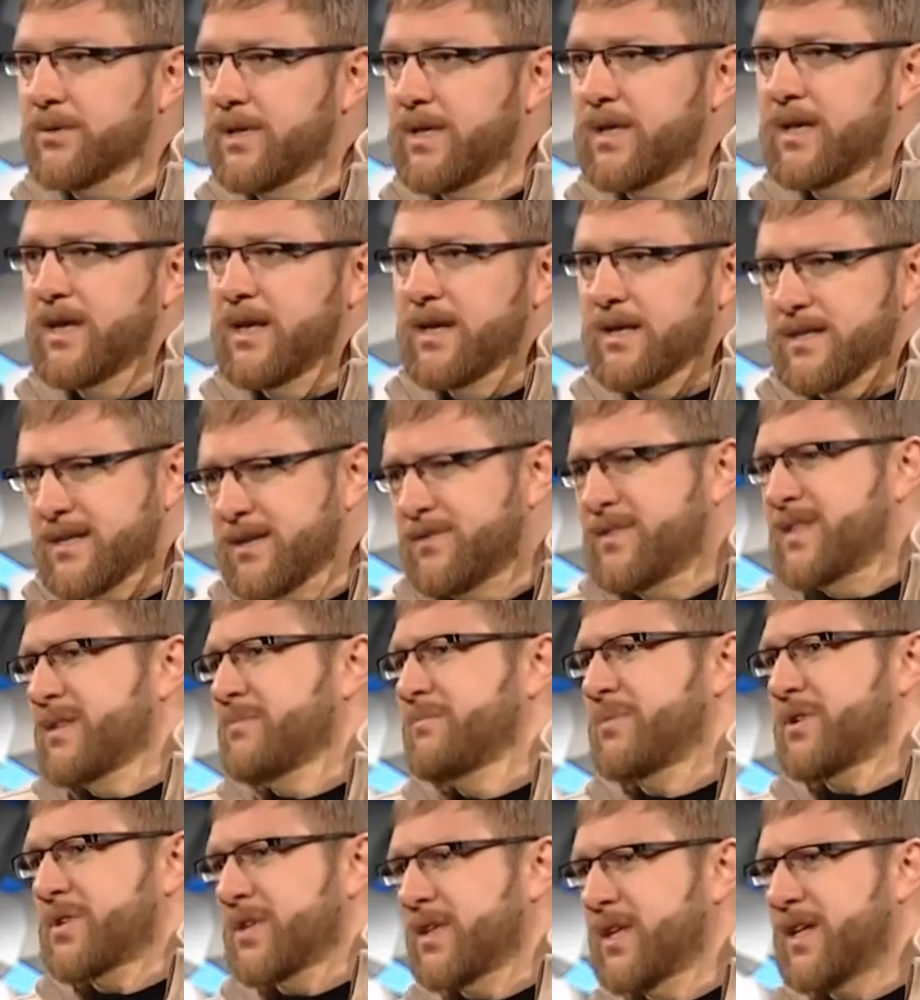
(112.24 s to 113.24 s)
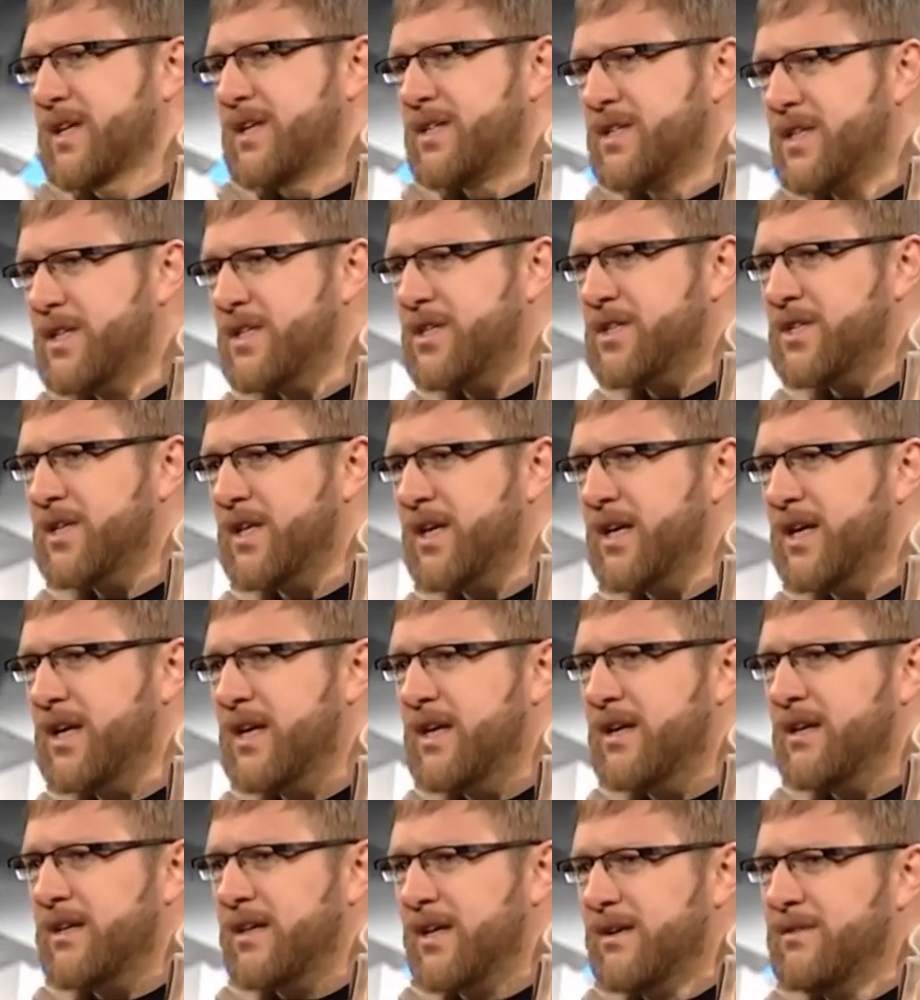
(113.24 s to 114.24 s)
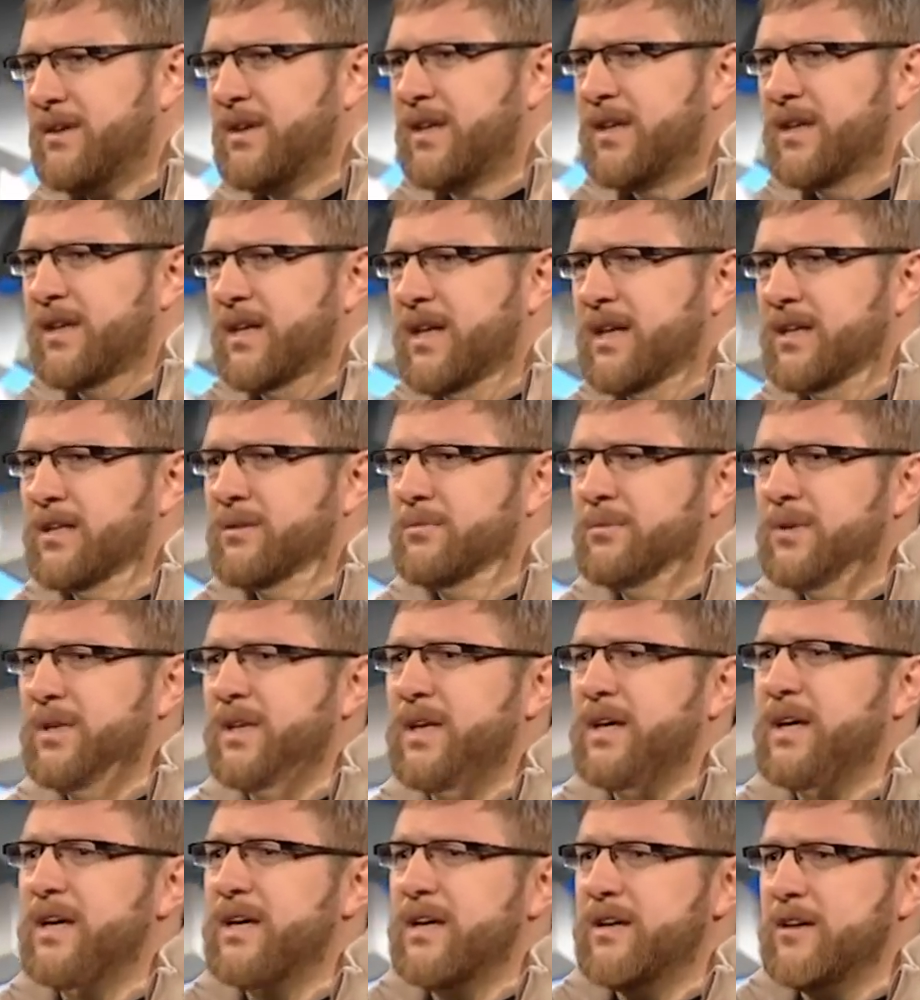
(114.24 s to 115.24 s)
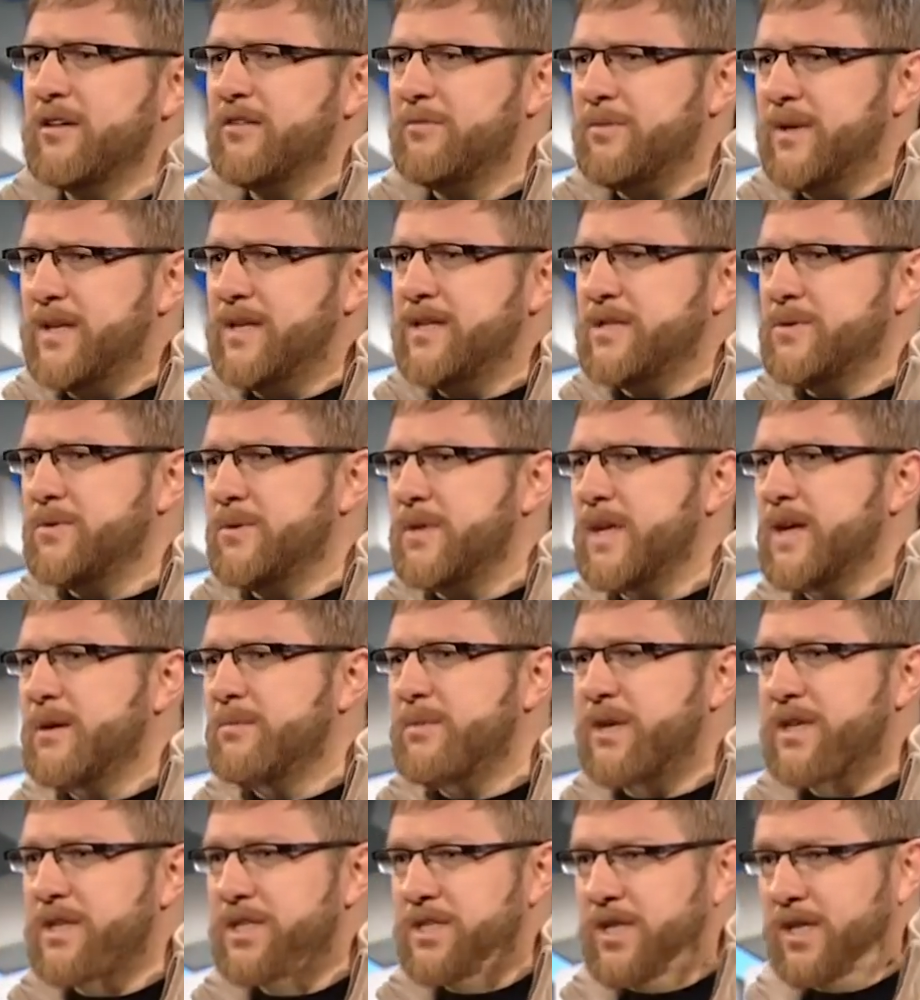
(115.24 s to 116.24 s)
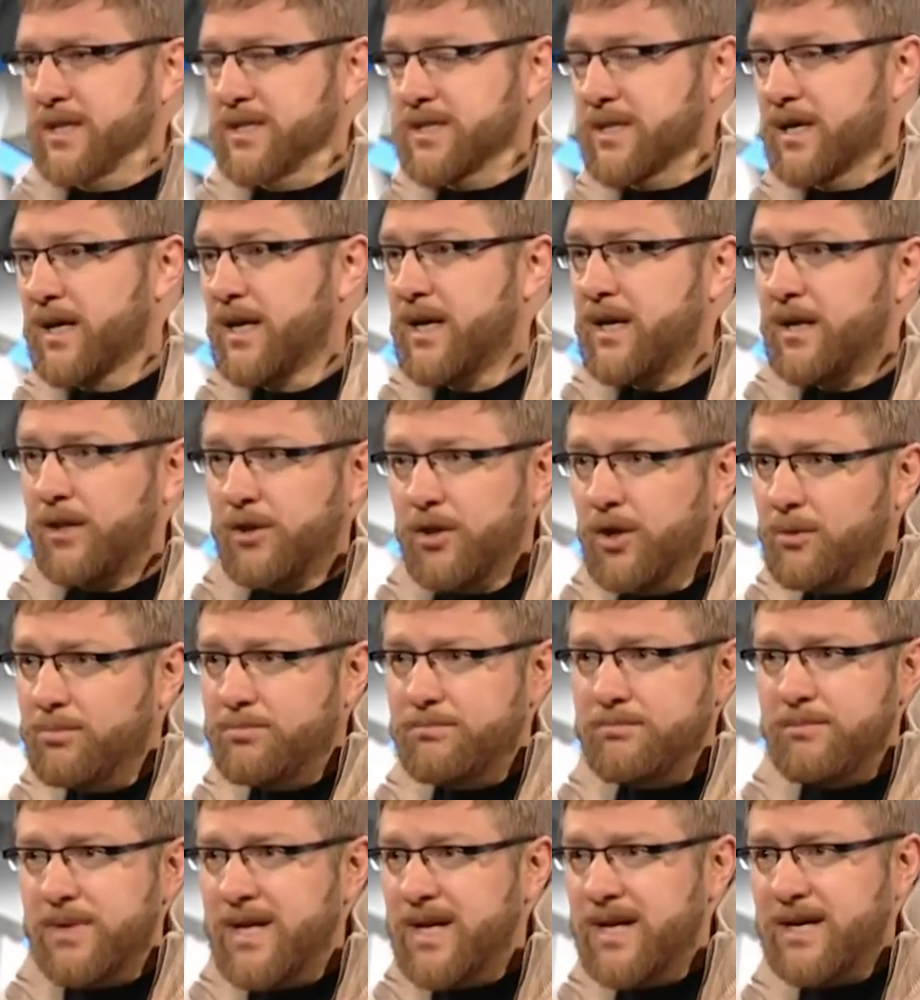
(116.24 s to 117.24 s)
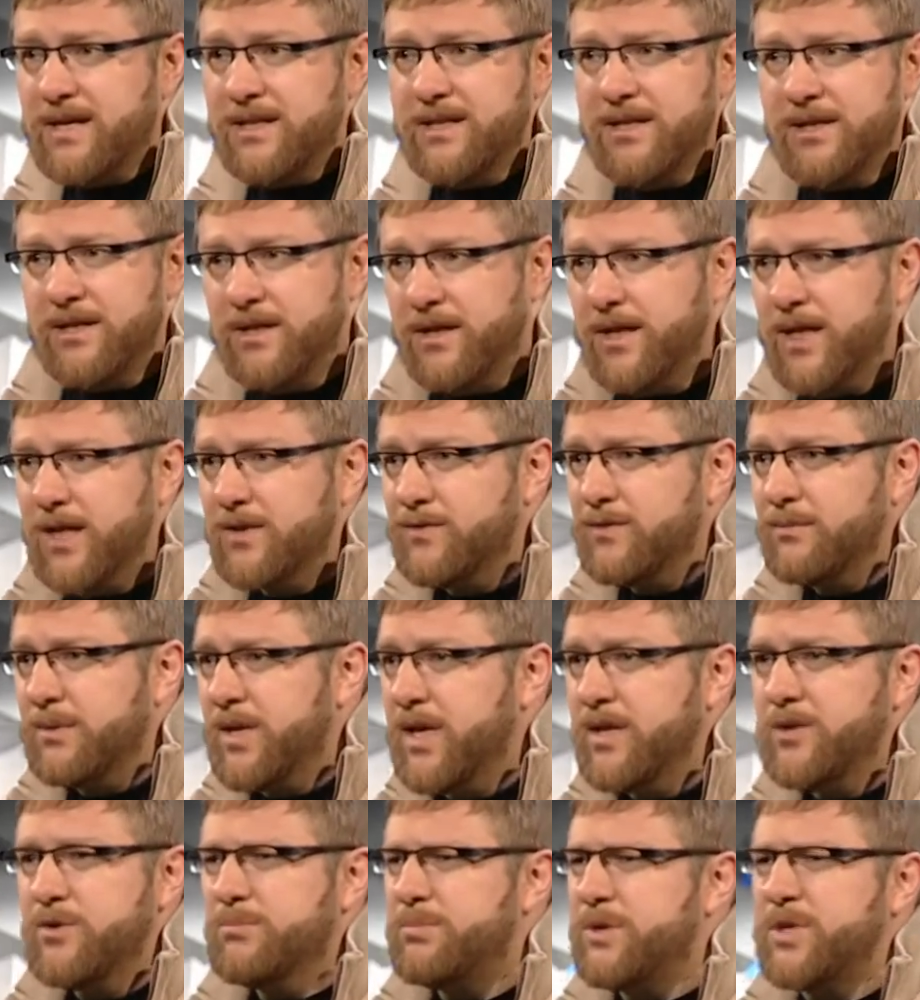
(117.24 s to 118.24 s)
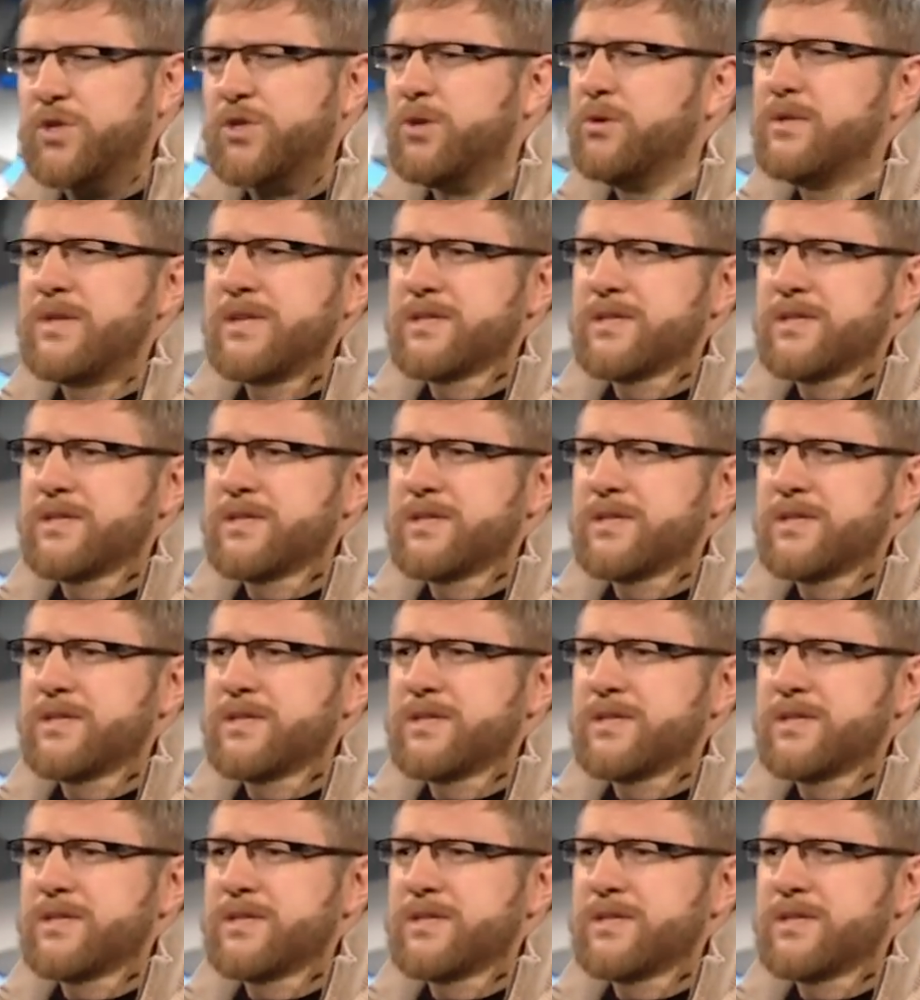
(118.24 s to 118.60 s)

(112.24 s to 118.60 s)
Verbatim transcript: да, совсем пожилая женщина, наверное, надо было в полицию не обращаться. Но миллиардер к этому мнению пришел не